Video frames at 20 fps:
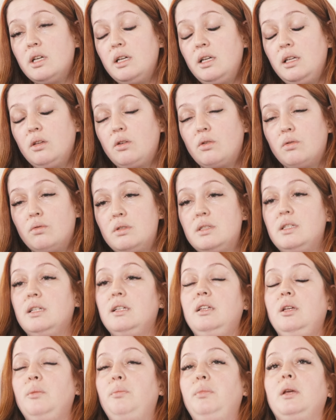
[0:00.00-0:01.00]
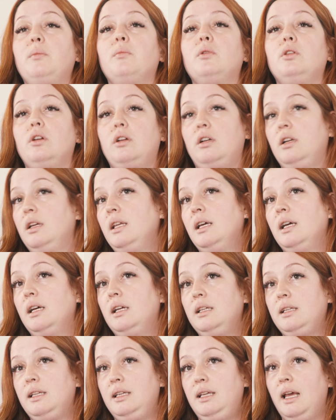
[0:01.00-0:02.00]
gène causait des pics
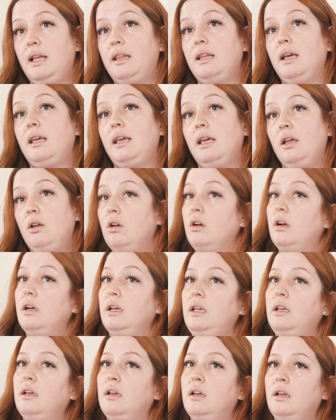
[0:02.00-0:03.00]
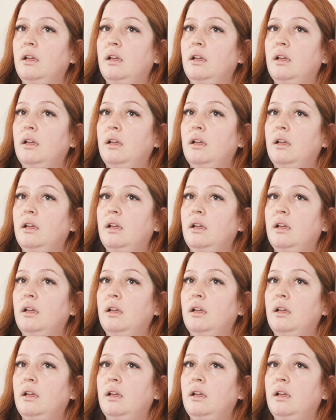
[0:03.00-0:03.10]
monoclonales qui attaquaient le rein.